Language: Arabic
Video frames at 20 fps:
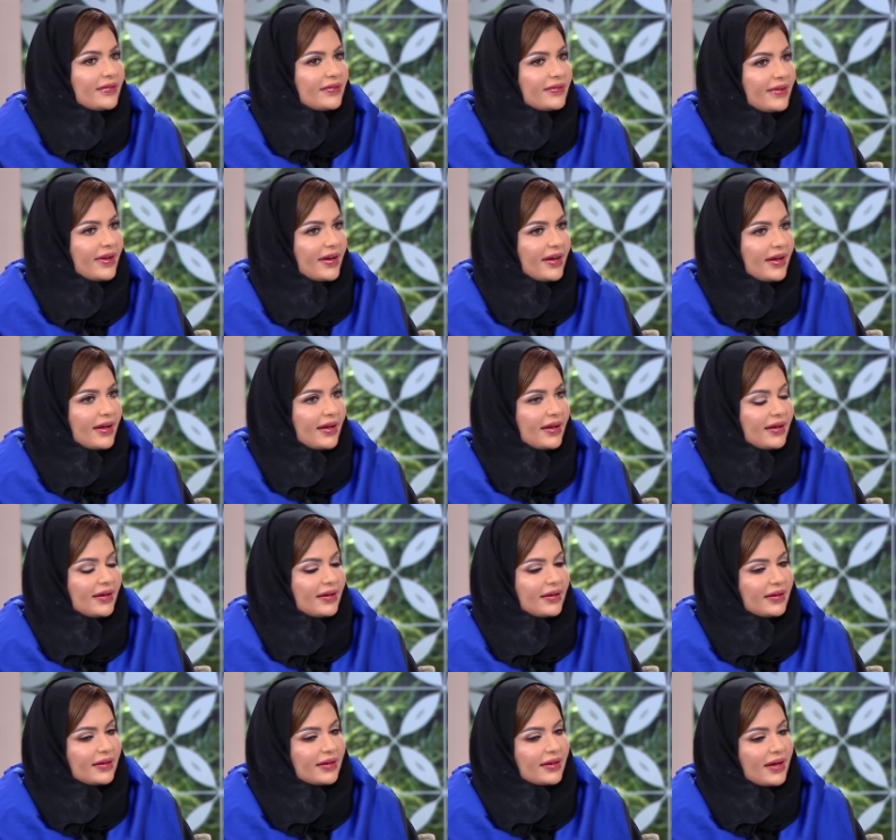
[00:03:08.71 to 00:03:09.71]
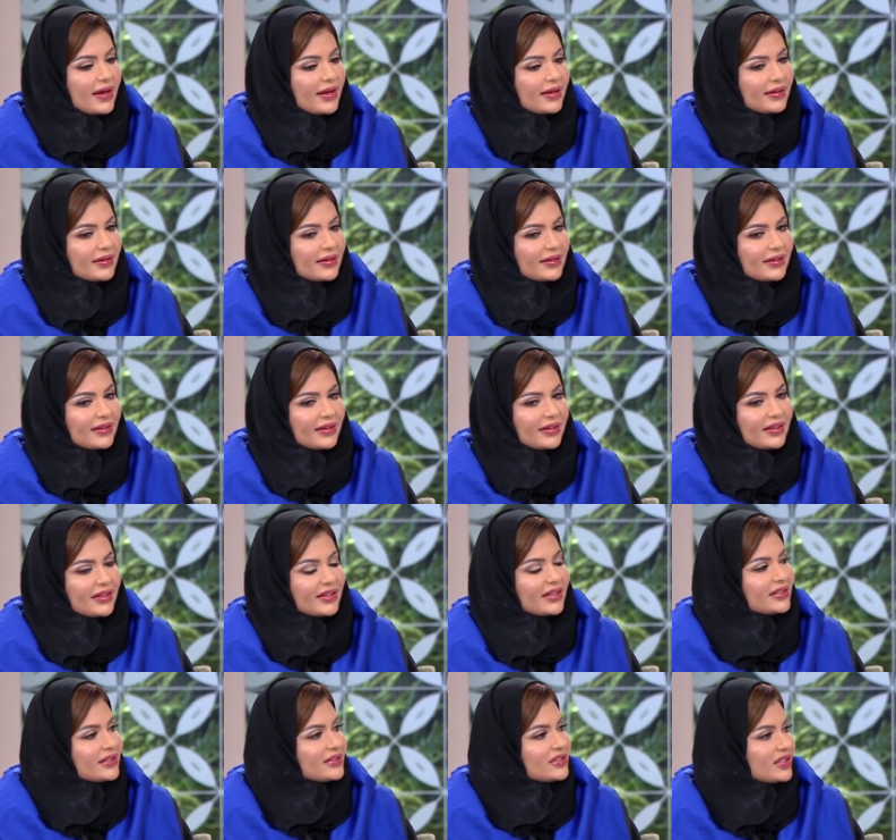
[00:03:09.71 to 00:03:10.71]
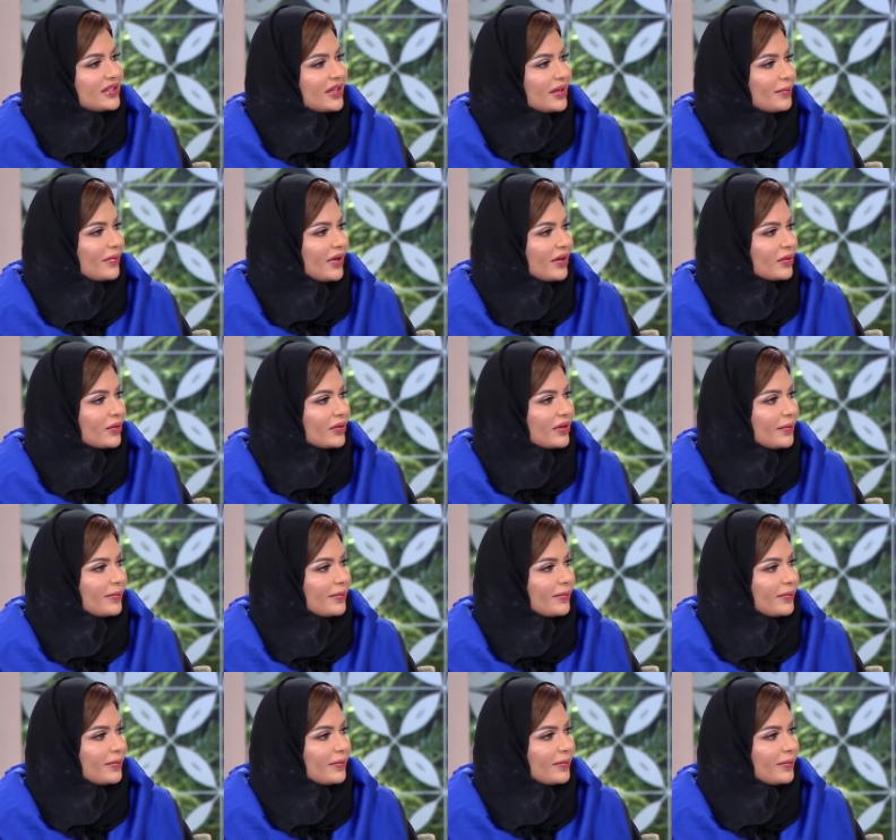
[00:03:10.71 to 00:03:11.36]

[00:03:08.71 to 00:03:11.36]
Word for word: فكان يعني كنت جدا محظوظه